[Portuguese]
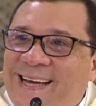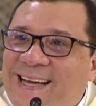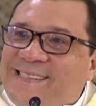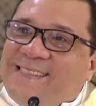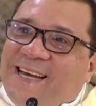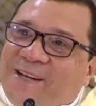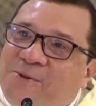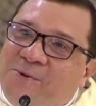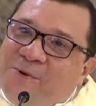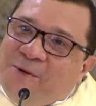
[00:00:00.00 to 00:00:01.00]
é
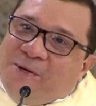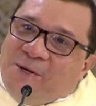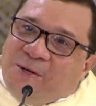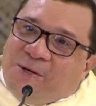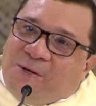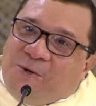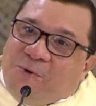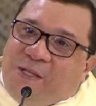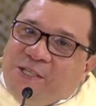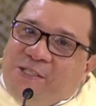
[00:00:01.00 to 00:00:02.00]
certo que
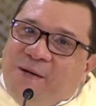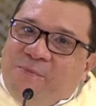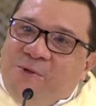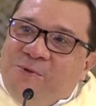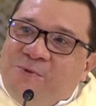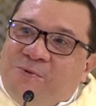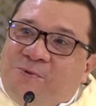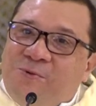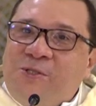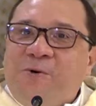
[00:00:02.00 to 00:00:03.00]
o testemunho
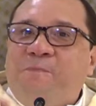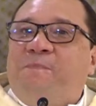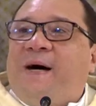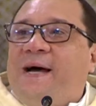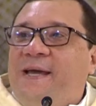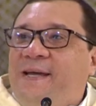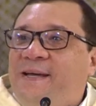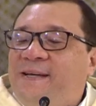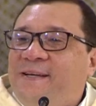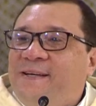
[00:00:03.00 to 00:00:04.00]
do seu pai,
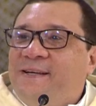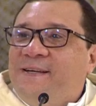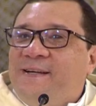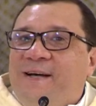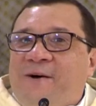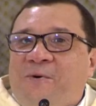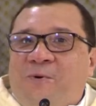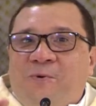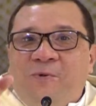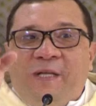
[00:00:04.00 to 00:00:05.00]

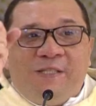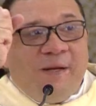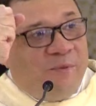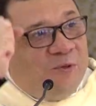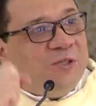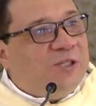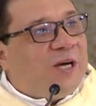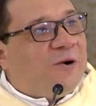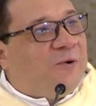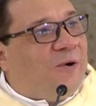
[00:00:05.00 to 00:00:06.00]
o testemunho de
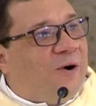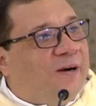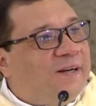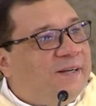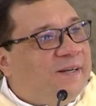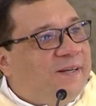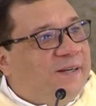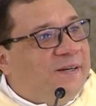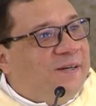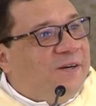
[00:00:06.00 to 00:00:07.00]
Jacó,
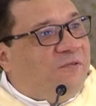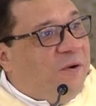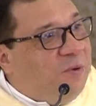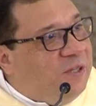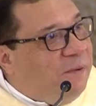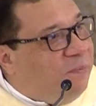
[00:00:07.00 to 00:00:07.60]
foi muito